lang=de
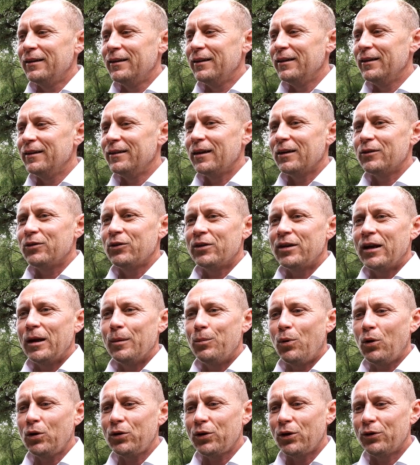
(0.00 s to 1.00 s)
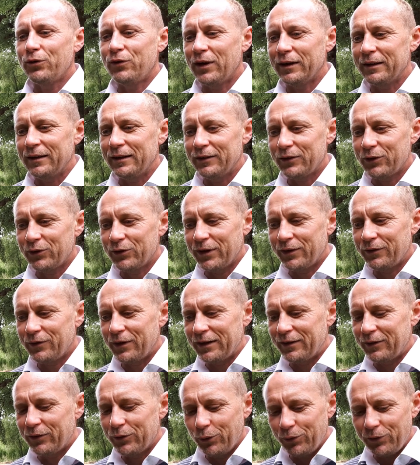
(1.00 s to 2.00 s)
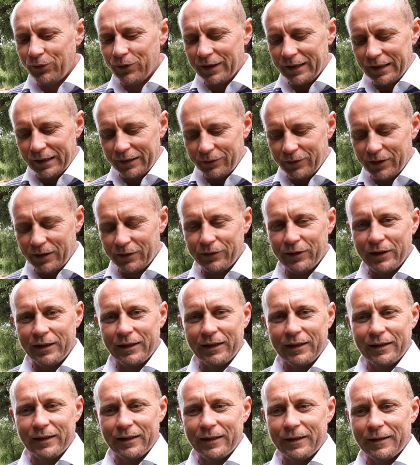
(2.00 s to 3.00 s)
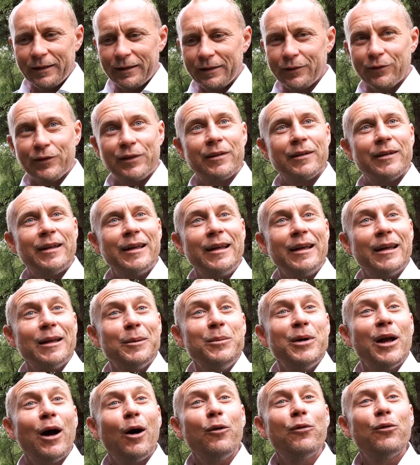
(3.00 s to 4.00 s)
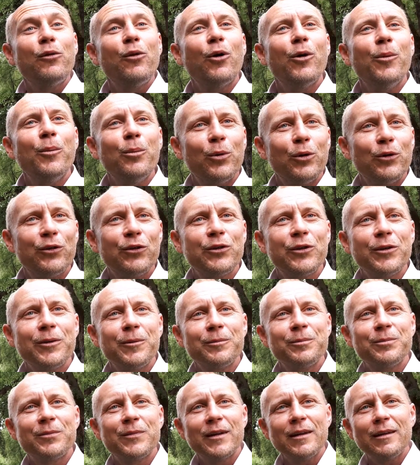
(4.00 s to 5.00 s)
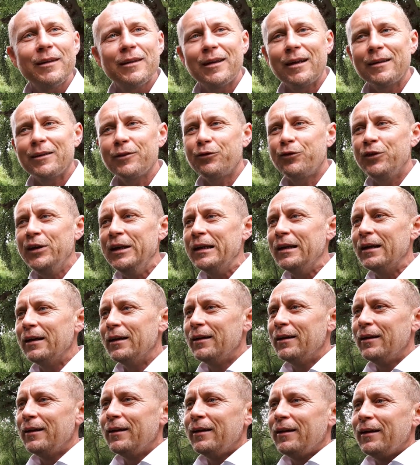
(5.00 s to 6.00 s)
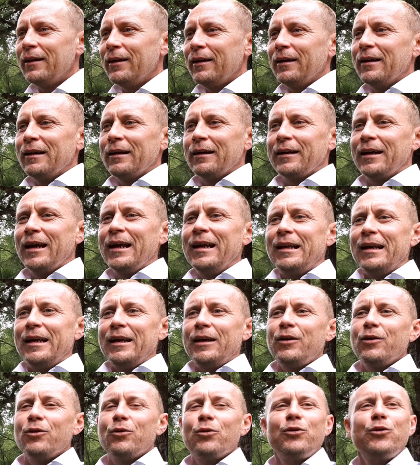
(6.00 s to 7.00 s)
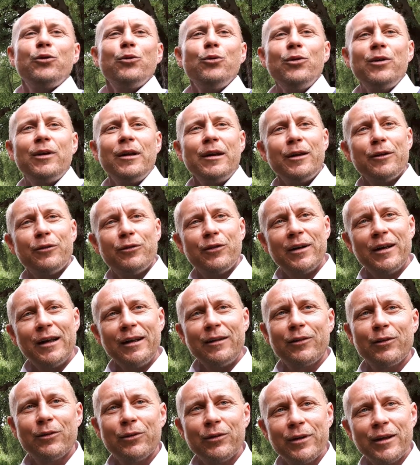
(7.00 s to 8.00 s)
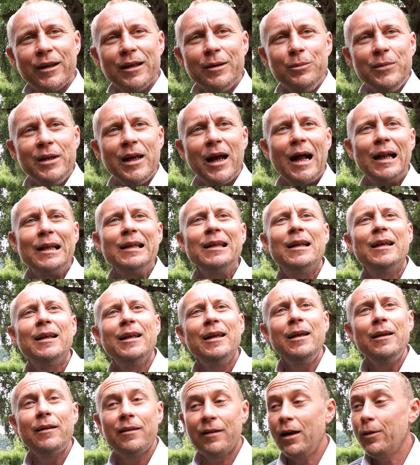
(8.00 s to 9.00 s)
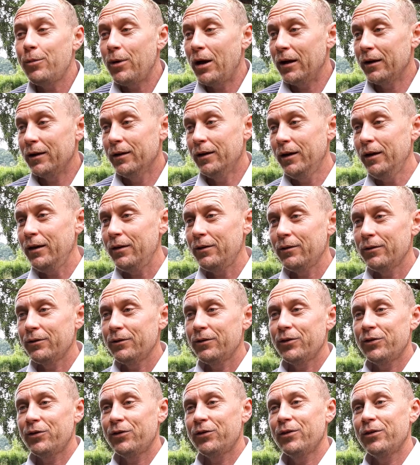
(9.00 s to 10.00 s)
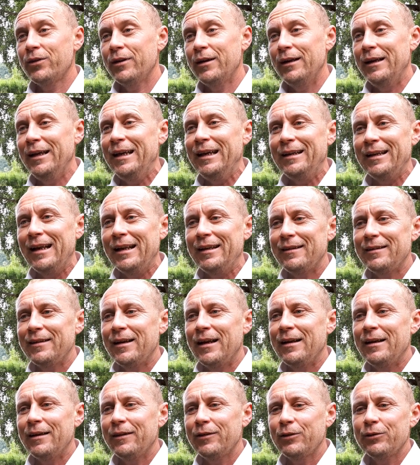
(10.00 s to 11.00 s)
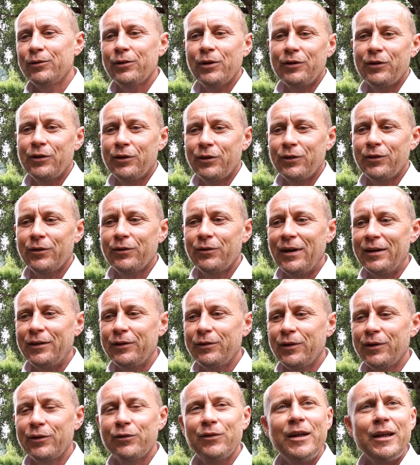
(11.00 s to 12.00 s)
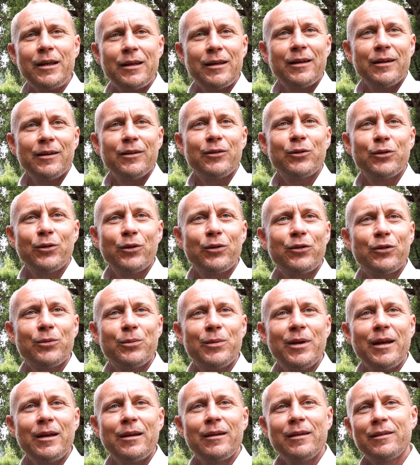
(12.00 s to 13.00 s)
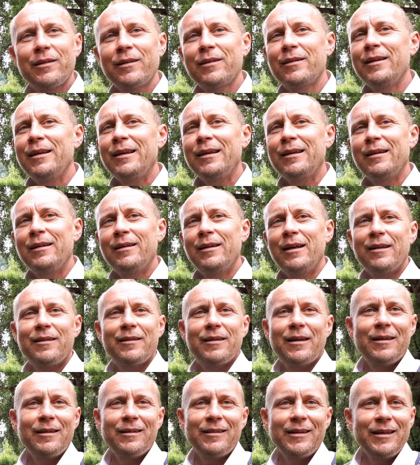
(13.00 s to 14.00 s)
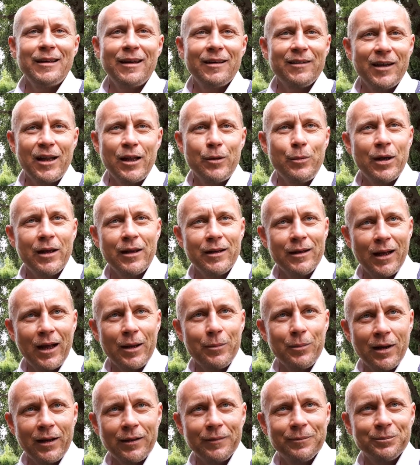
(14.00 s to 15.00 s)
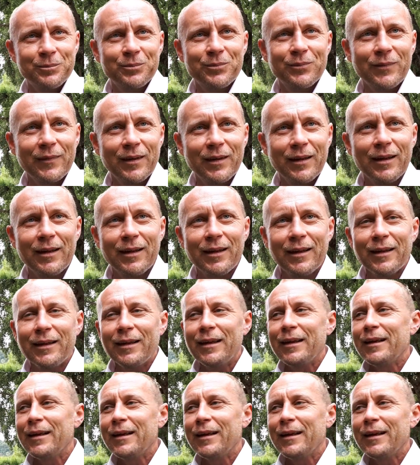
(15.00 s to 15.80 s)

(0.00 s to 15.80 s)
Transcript: ich da total Bock drauf hatte, sondern weil es notwendig war, weil ich äh, gewisse Dinge in mir aufräumen musste. Ne? Ich hatte viele kindliche und jugendliche Verletzungen in mir angelegt, selber angelegt. Das legt letzten Endes, und das ist was, was wichtig ist und auch zu merken ist, es legt letzten Endes jeder selber in einem an. Ja, ja,